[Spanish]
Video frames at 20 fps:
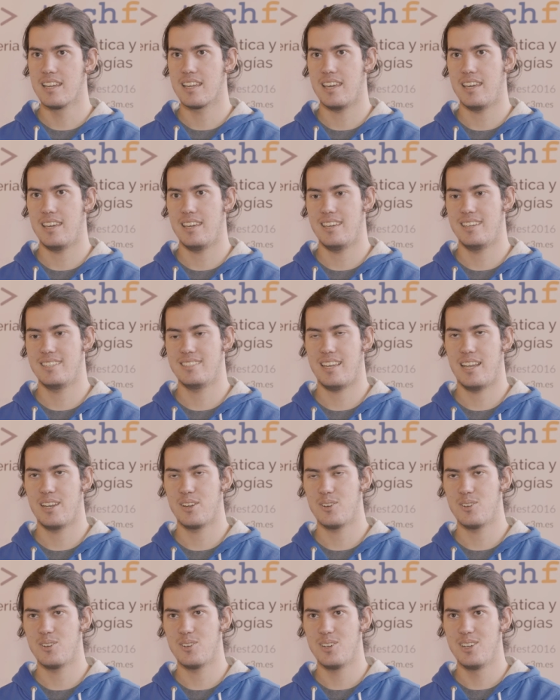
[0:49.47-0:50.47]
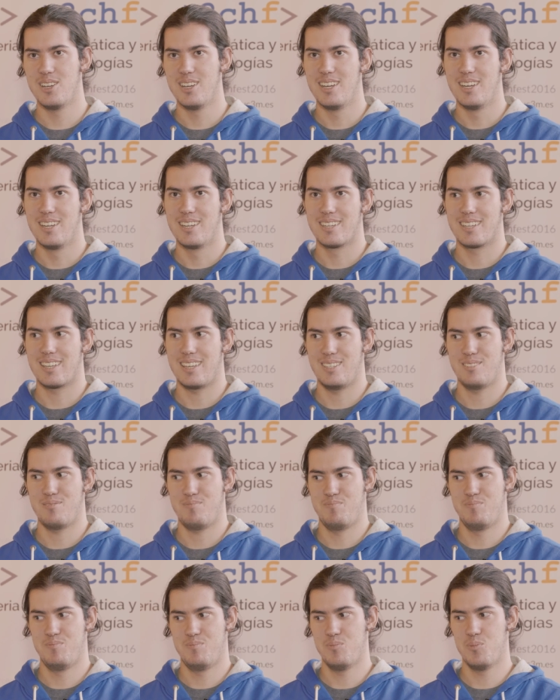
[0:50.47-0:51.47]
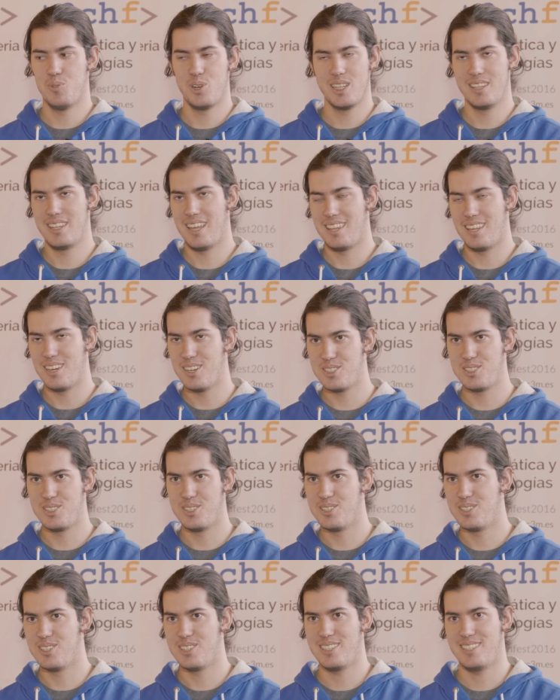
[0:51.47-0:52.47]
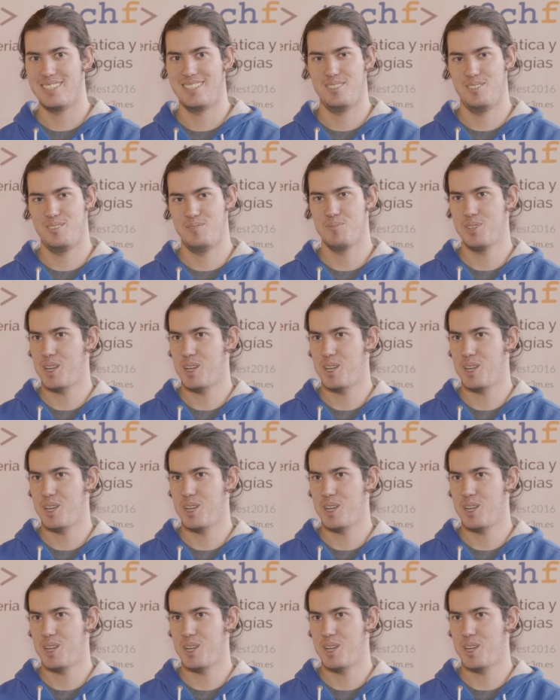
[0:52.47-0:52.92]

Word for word: que es algo que es muy tedioso y